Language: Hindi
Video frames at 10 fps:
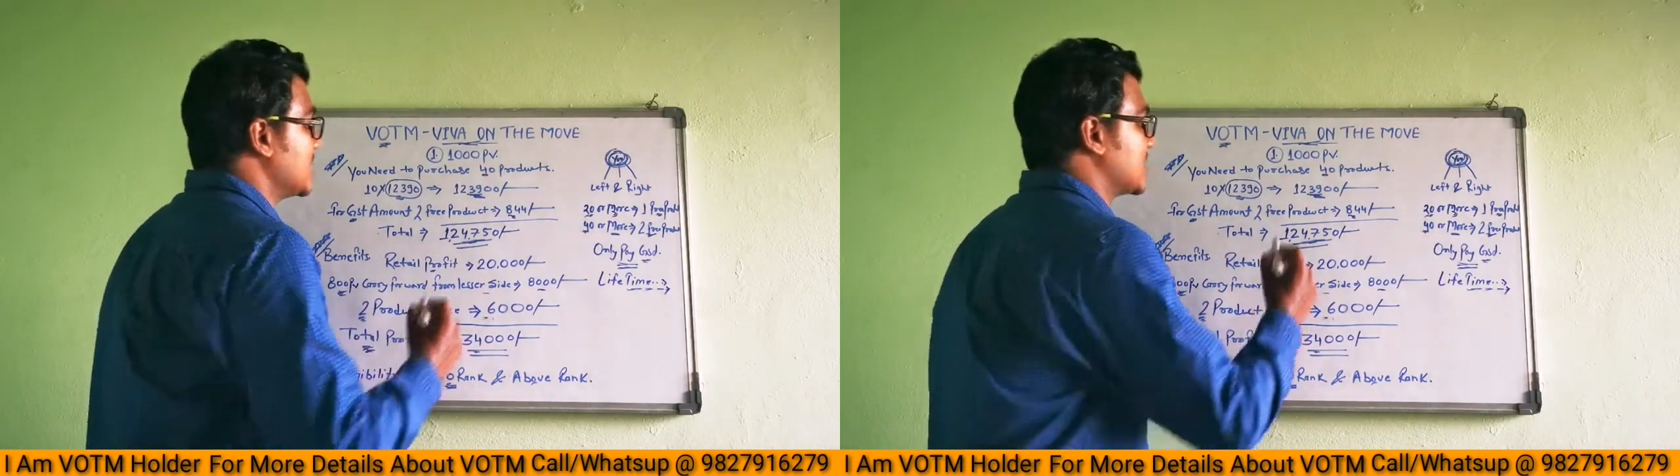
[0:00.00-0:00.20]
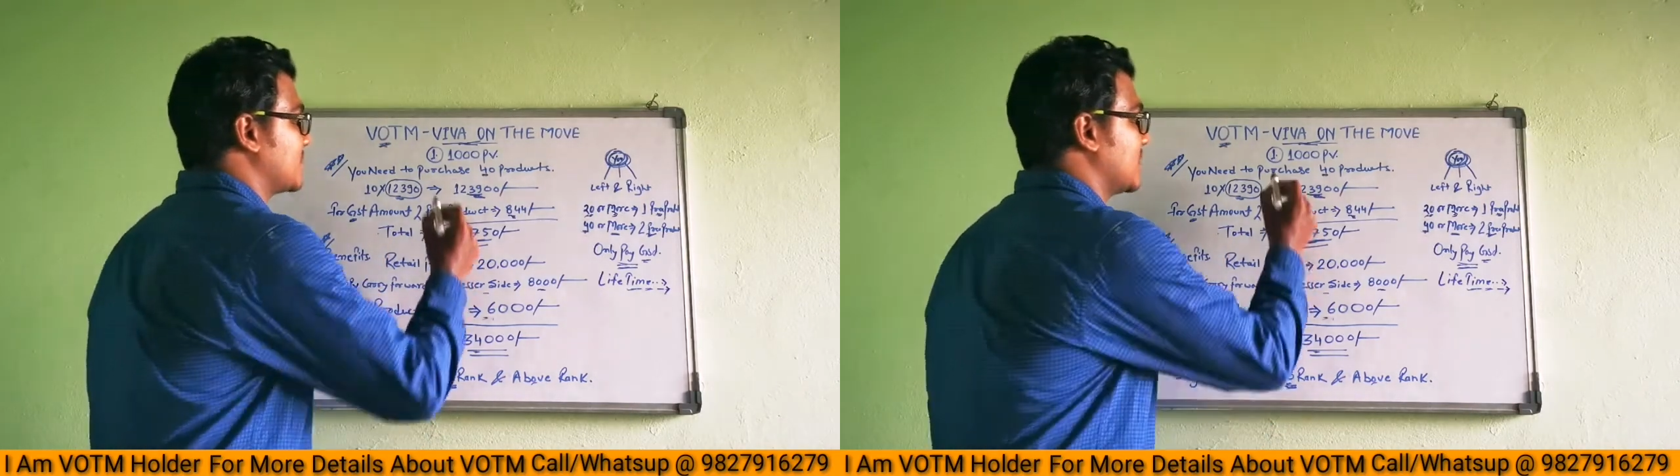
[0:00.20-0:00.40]

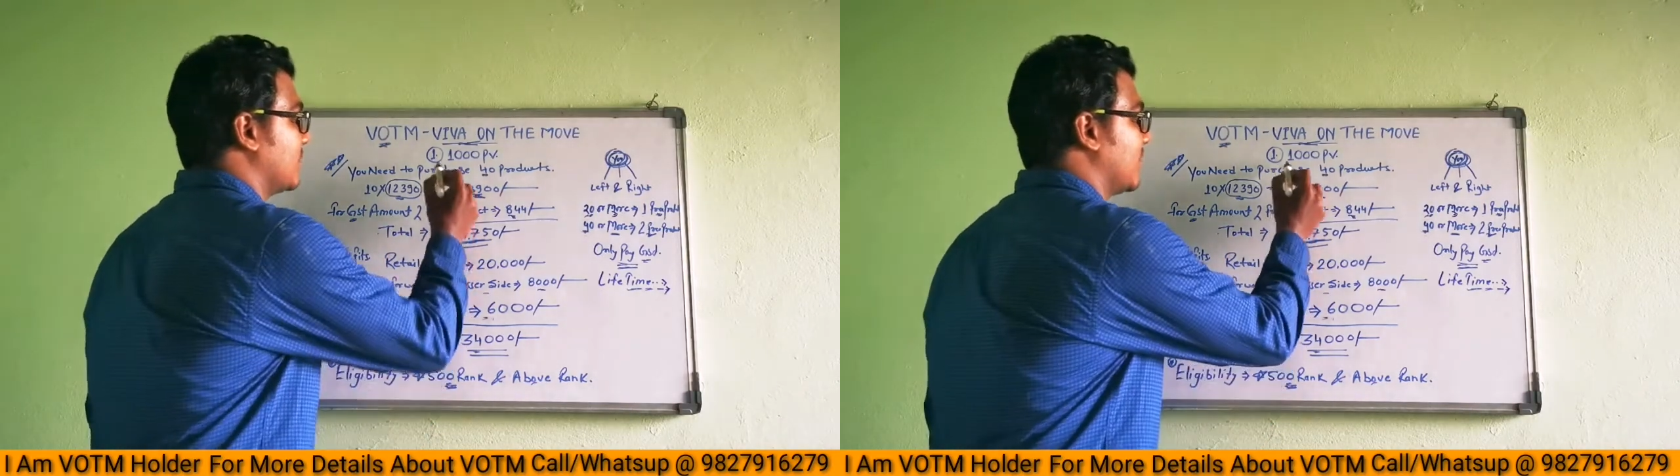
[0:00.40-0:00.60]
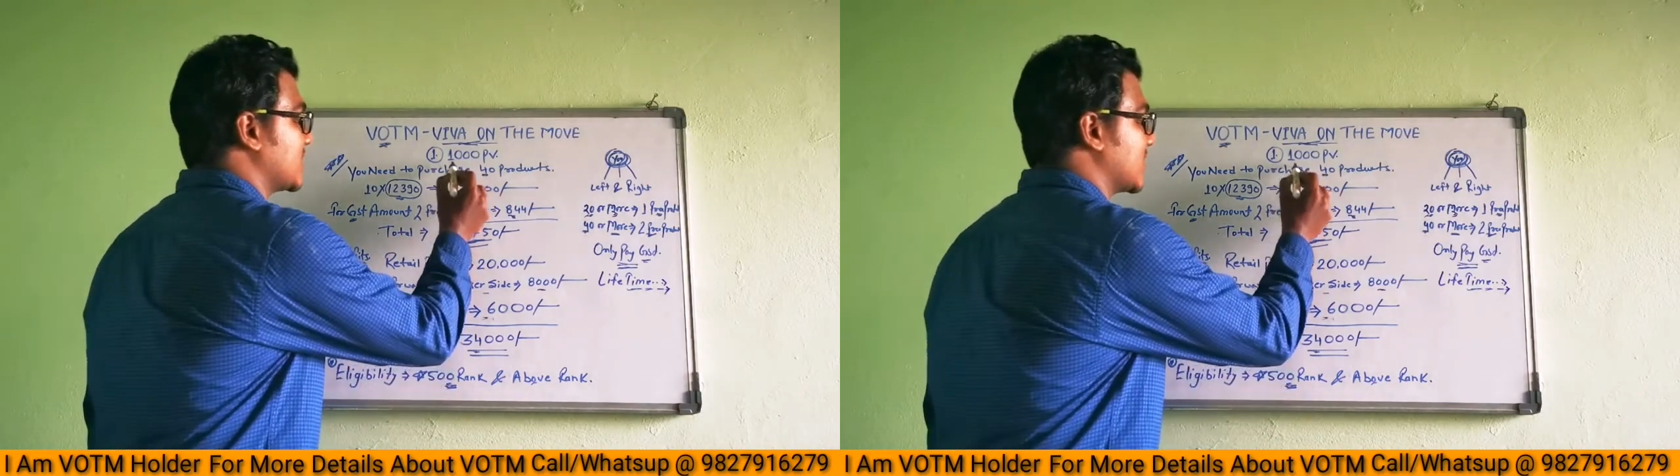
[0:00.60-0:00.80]
सबसे
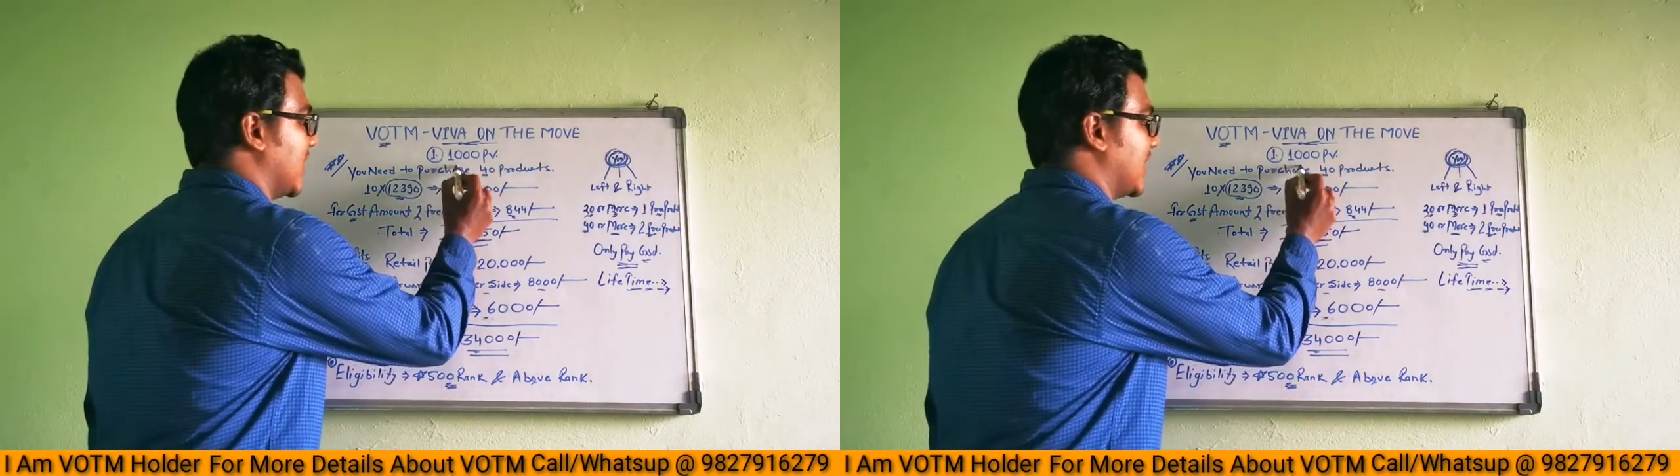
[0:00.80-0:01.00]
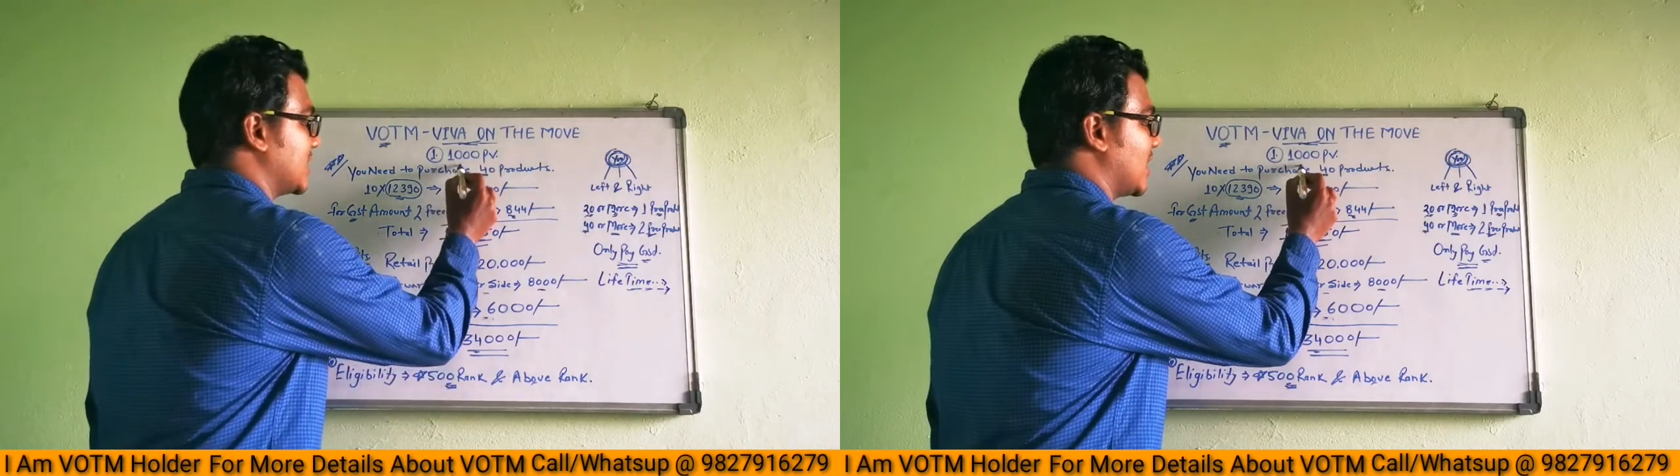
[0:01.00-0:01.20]

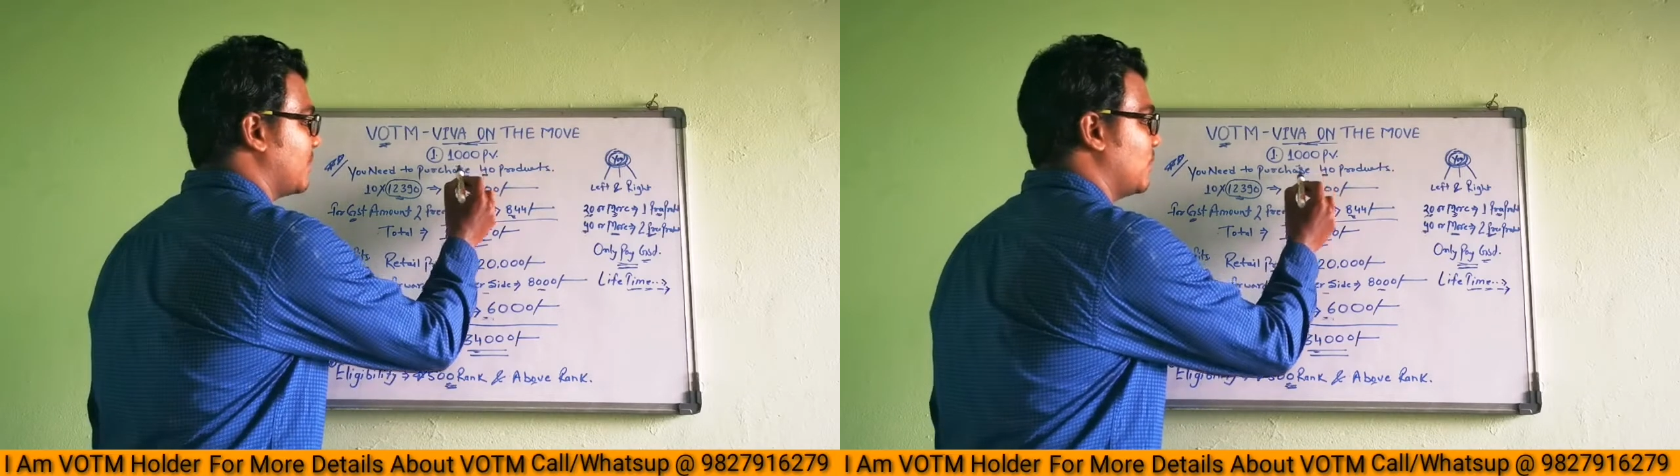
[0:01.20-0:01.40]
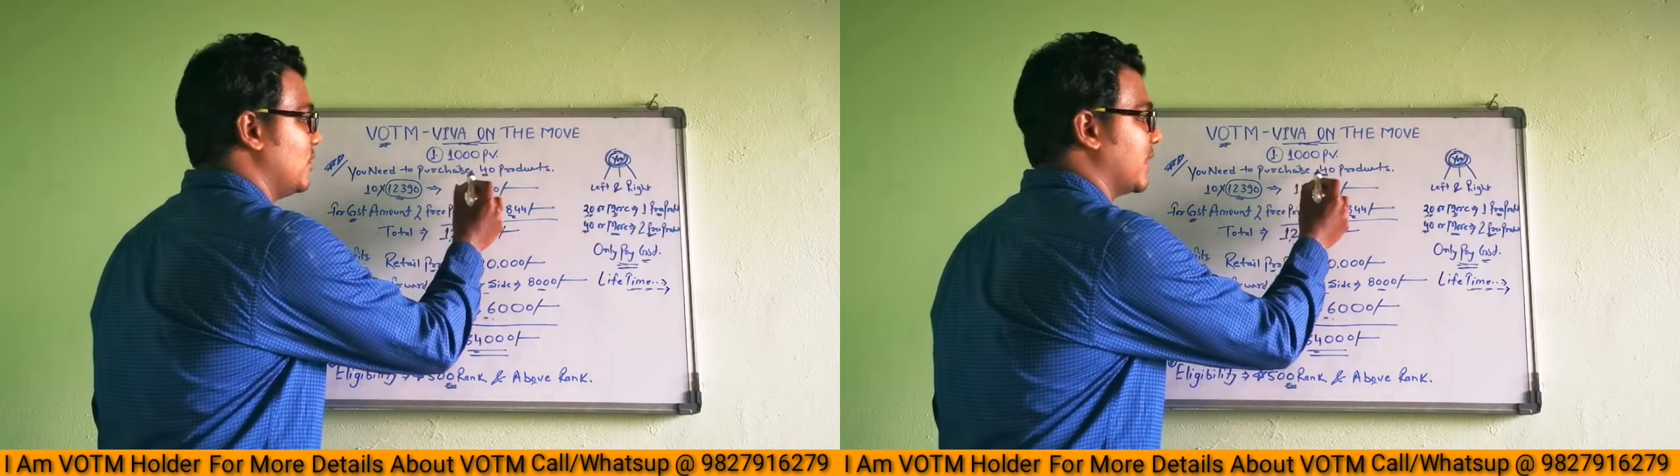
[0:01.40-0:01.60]
फर्स्ट एक हज़ार